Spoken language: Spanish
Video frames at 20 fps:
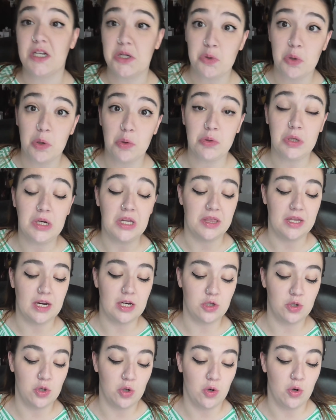que suelo
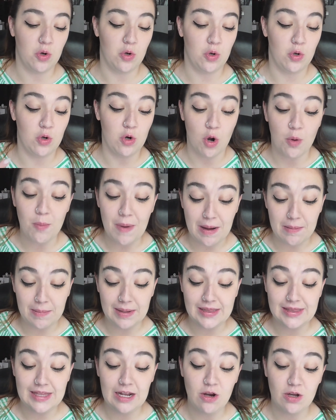utilizar yo
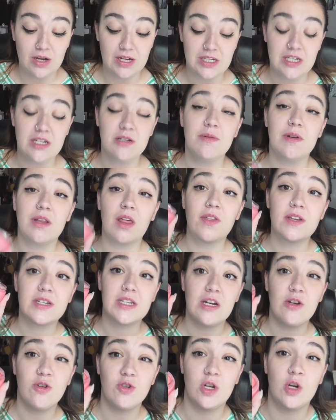normalmente. Lo que sí es verdad es
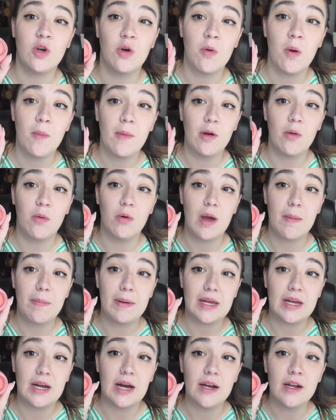que no sé cómo me lo voy a
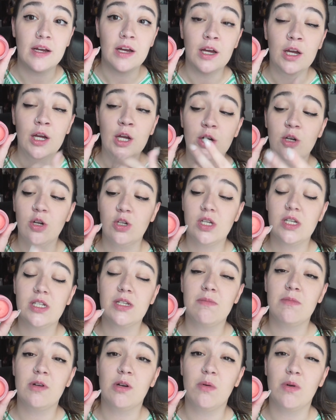aplicar. No sé
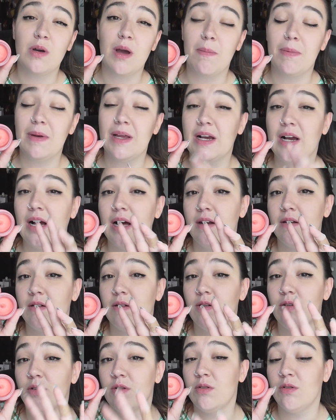si me lo voy a aplicar
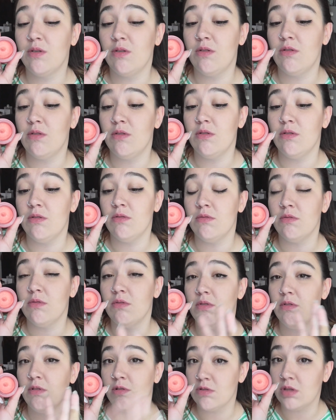con
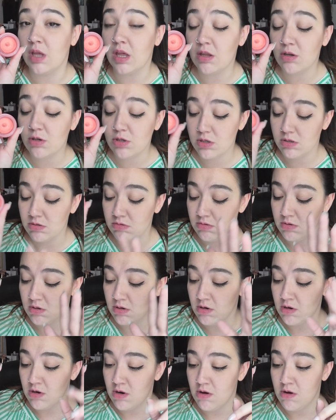los dedos
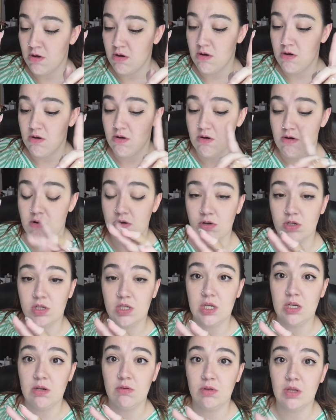o
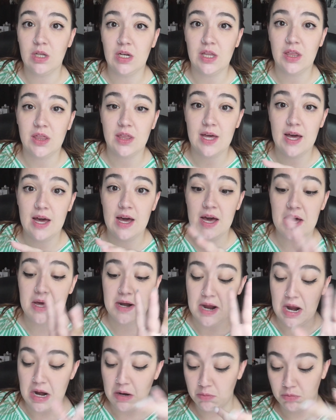si
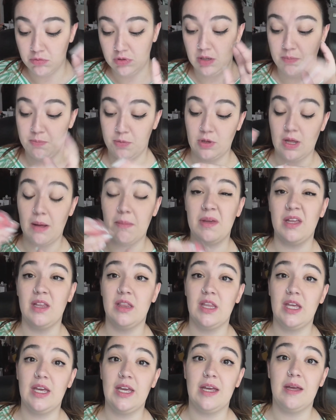utilizar algún tipo
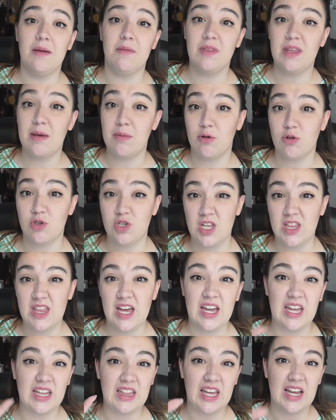también de, de
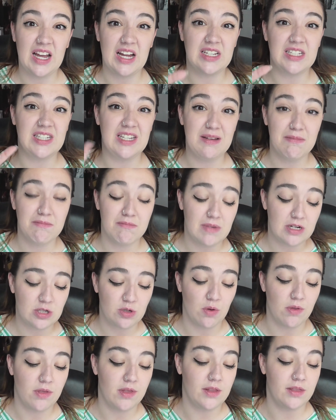brochita que tenga así más
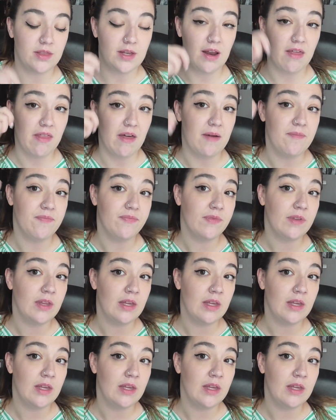concentrada